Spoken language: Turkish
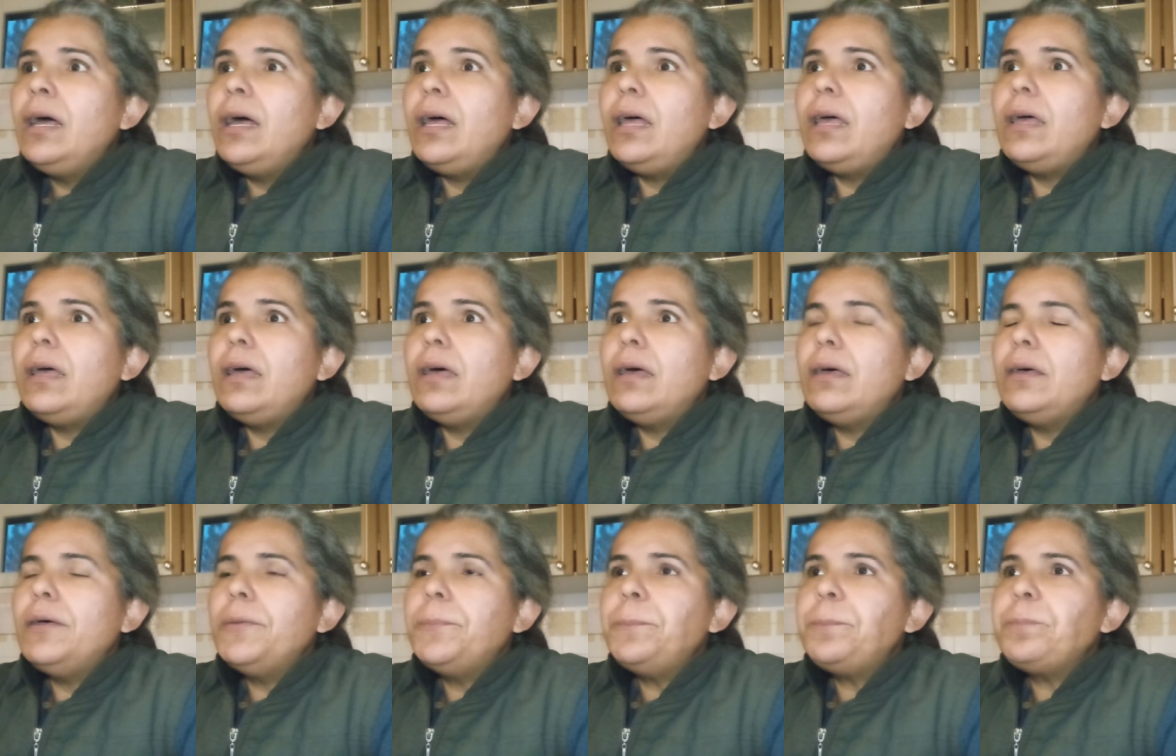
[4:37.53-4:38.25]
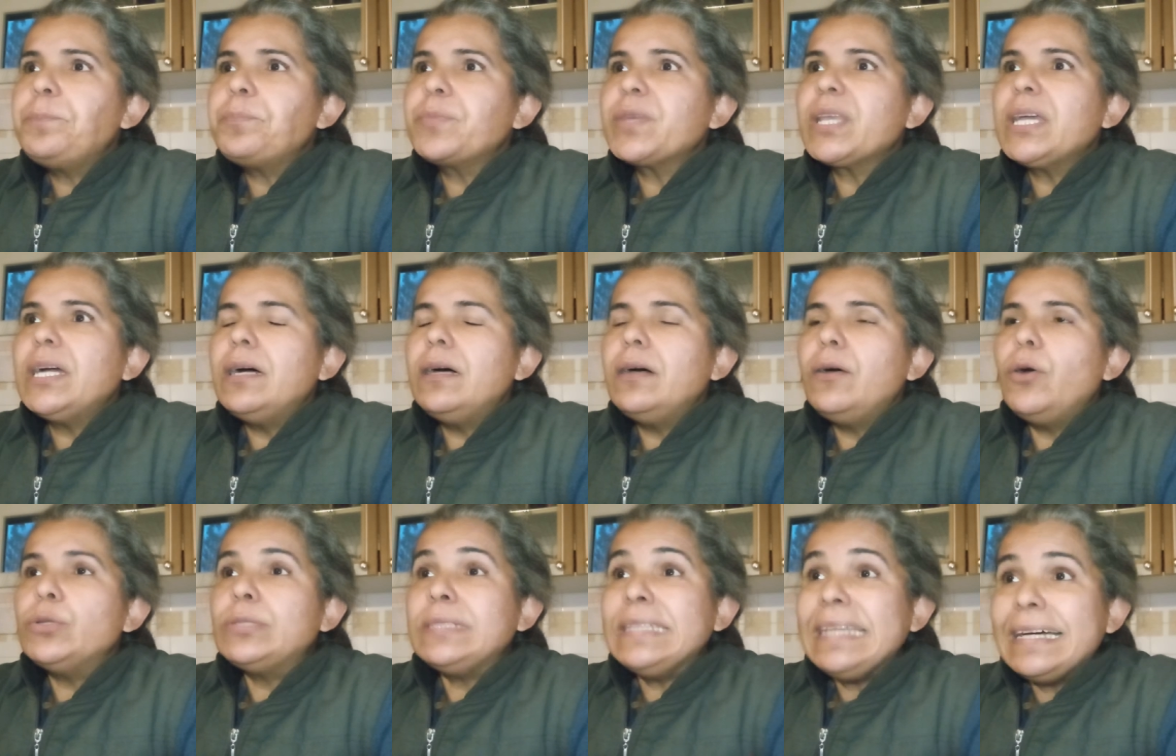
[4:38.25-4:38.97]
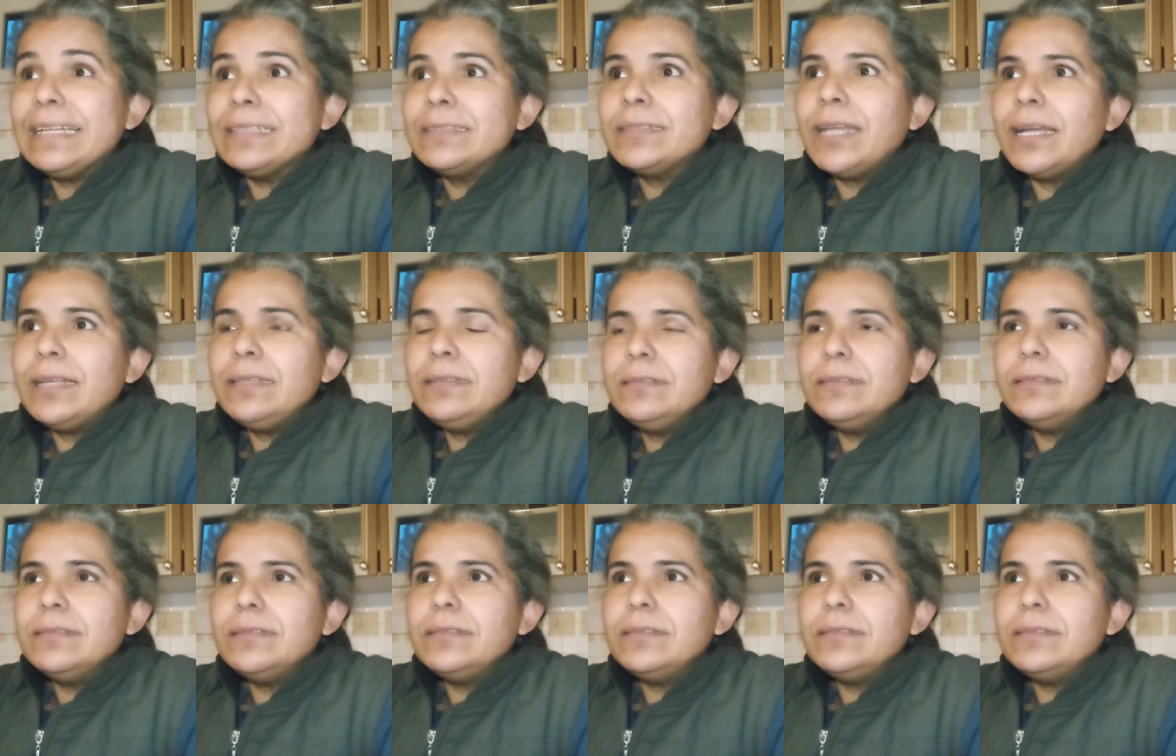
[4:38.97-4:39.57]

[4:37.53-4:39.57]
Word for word: Ee, öte yandan